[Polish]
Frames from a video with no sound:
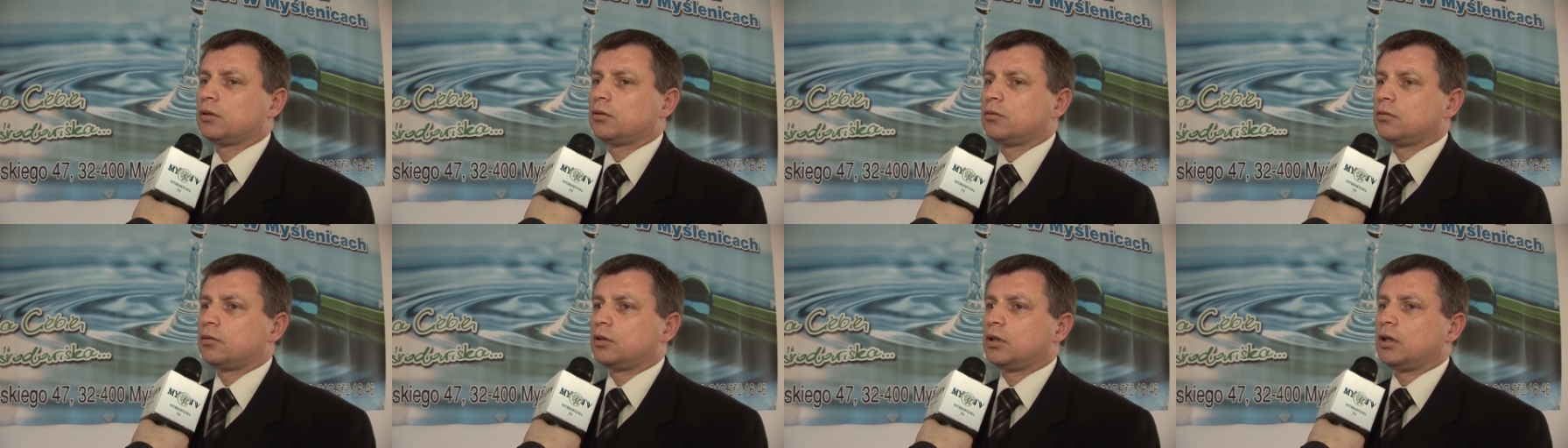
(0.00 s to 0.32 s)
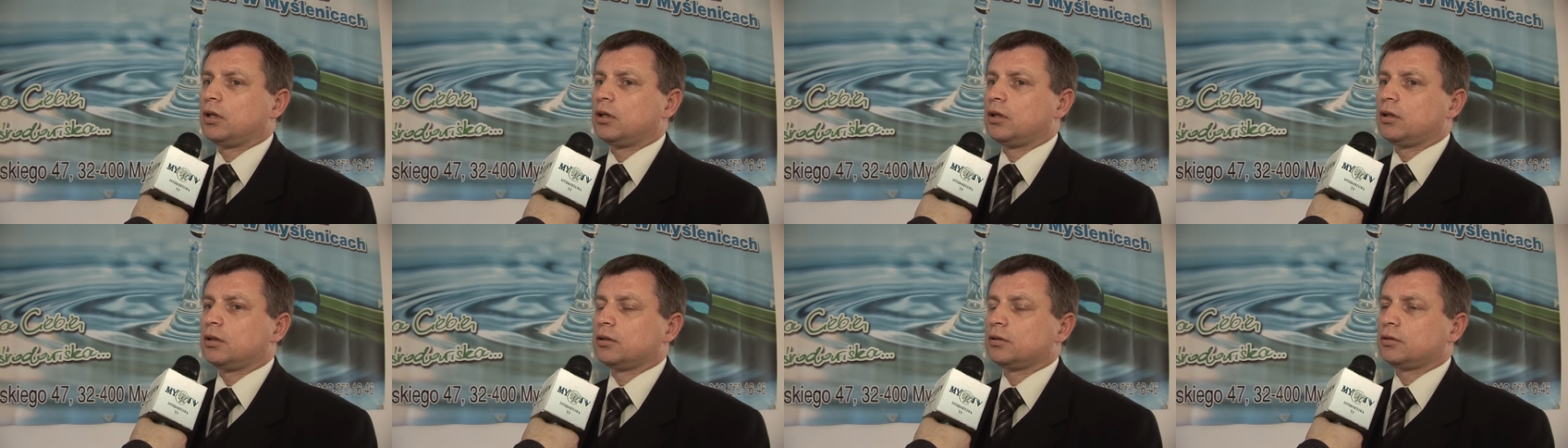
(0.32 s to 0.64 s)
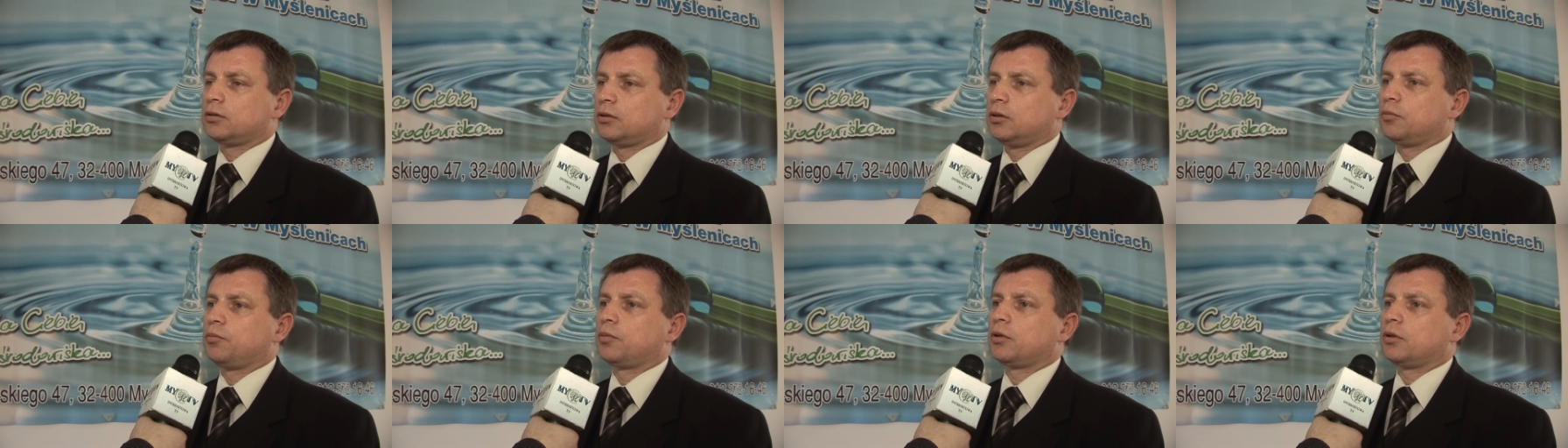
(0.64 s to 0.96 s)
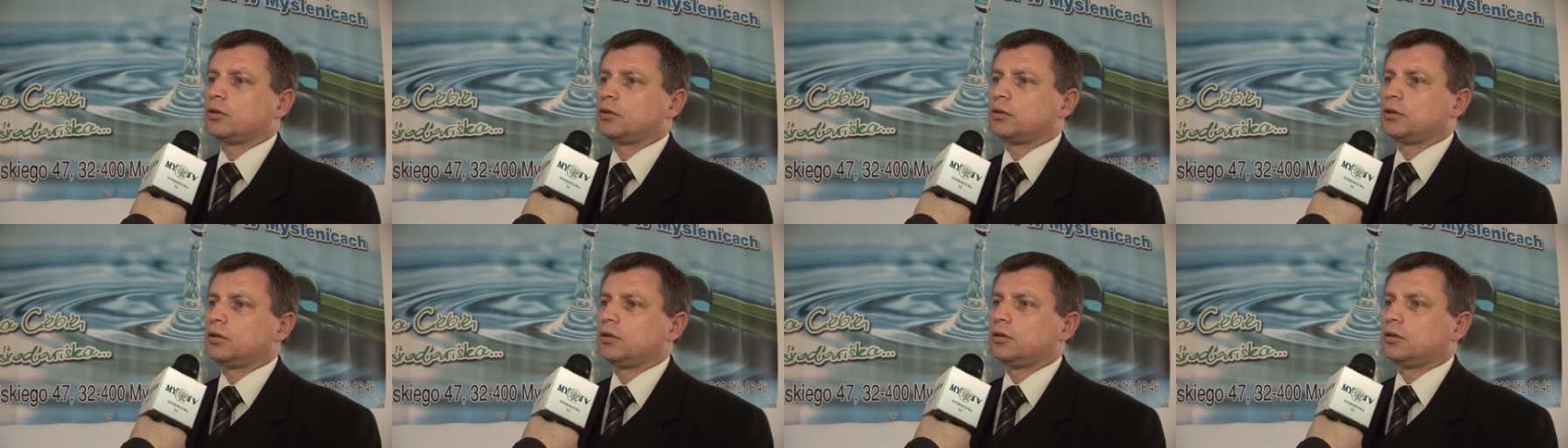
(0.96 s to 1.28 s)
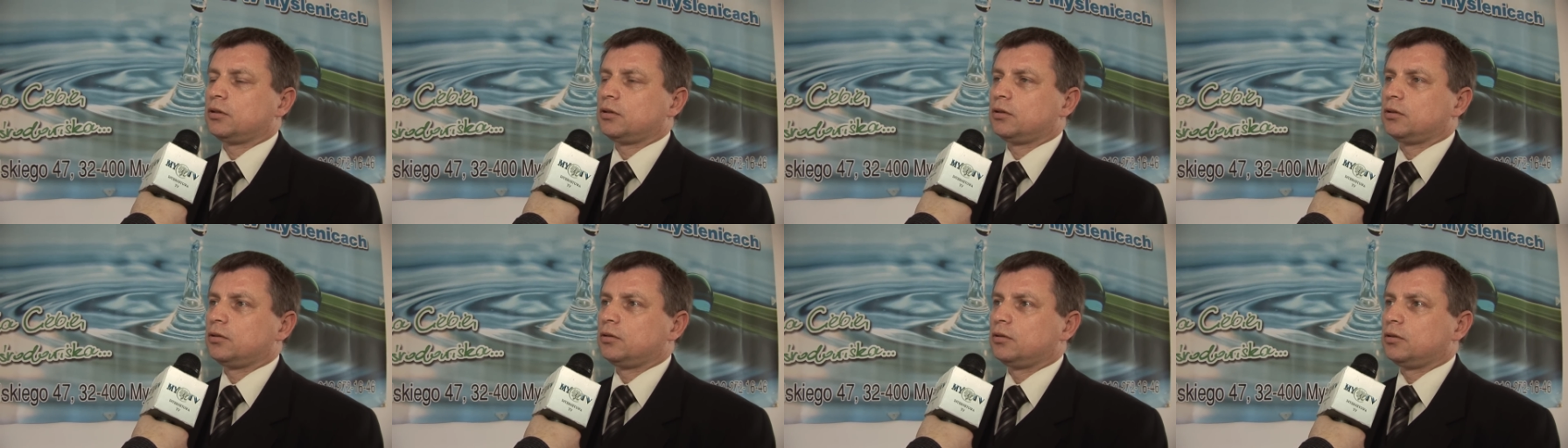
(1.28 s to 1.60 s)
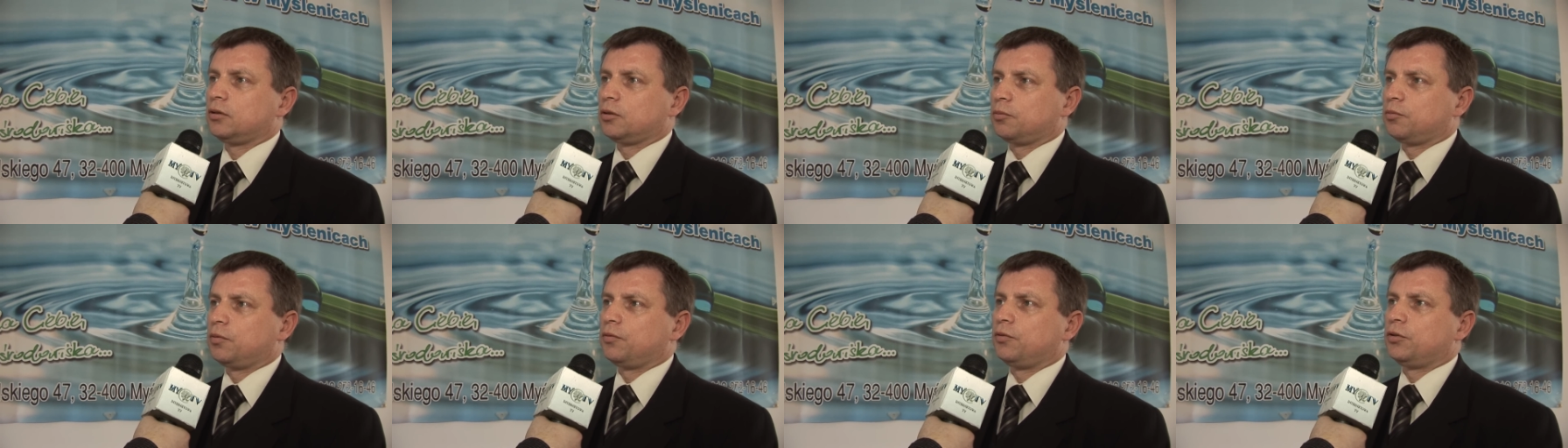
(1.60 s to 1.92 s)
która 100%
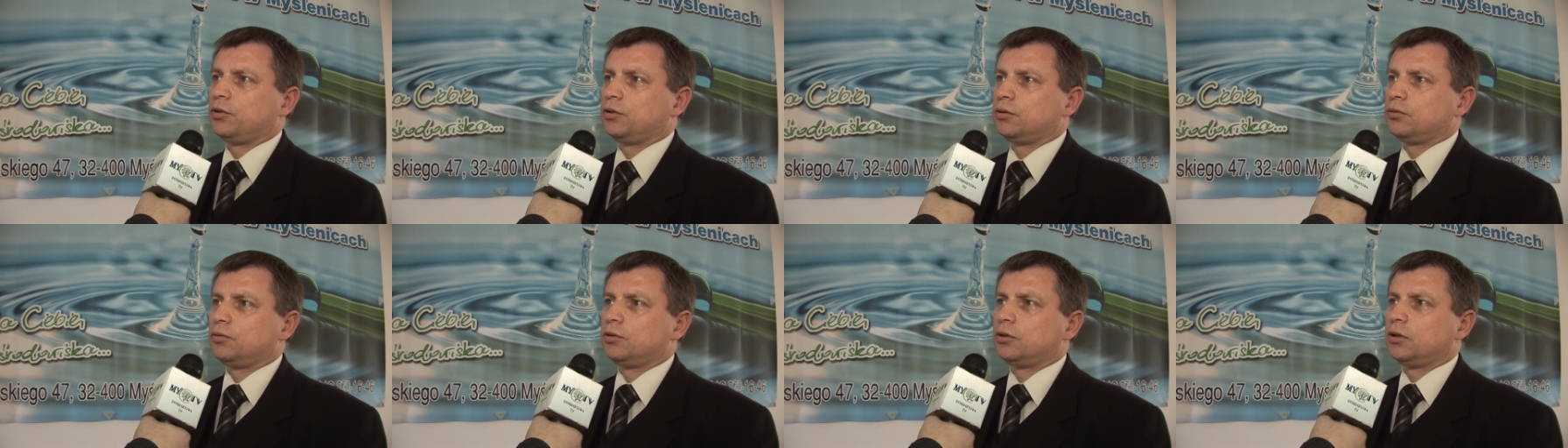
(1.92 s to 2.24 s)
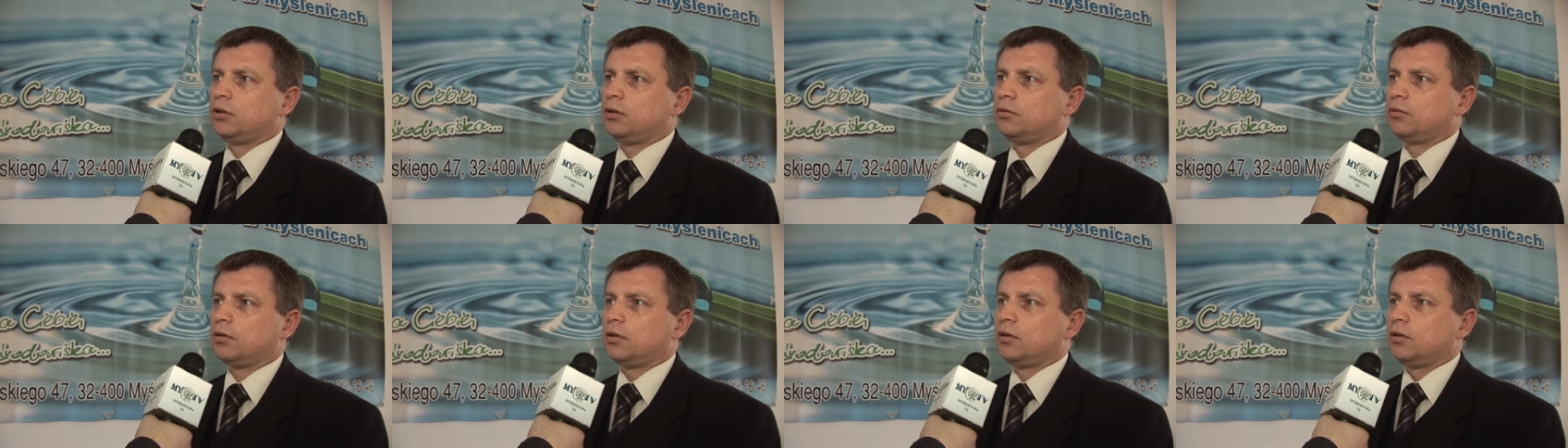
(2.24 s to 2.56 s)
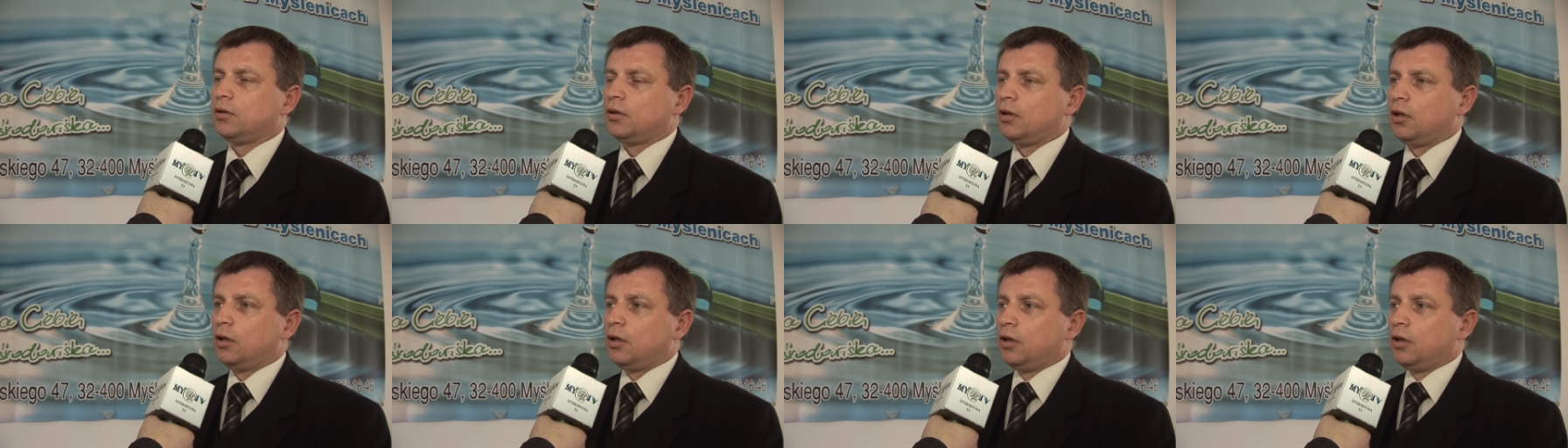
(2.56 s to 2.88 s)
odpowiedzi udzieliła.